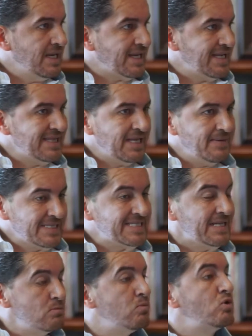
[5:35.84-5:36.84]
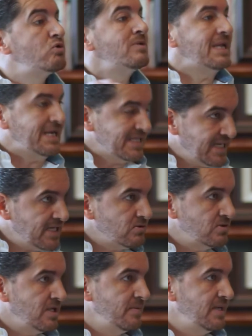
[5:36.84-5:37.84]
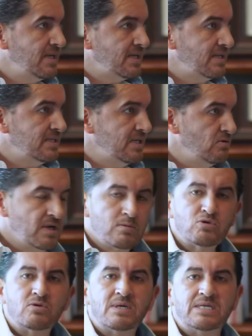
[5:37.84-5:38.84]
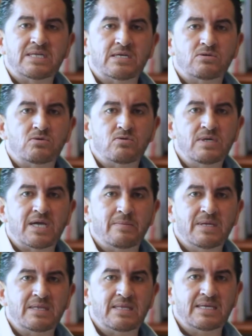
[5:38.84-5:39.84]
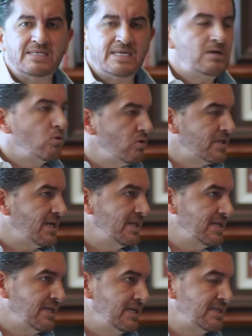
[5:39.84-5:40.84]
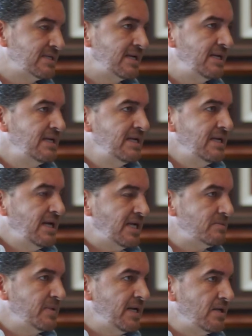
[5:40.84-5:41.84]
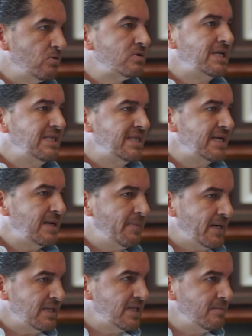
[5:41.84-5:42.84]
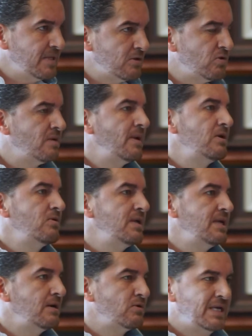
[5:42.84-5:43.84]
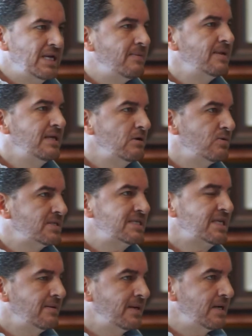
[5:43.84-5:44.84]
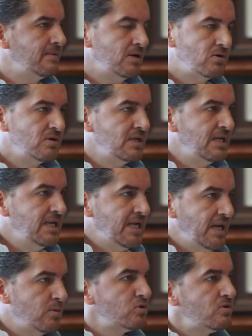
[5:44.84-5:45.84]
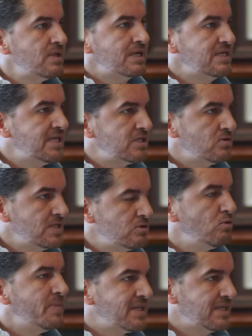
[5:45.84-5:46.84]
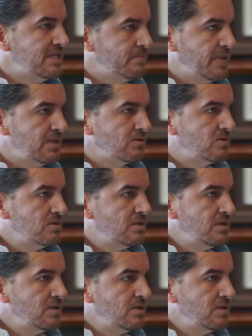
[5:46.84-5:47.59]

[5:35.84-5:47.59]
y la gente a veces da un voto de rechazo, también hay que decirlo. Y el voto de rechazo no únicamente es en contra de quien está aspirando o quien tenga aparentemente una mayoría o quien hable de encuestas que va arriba, no. El voto de rechazo es no participando.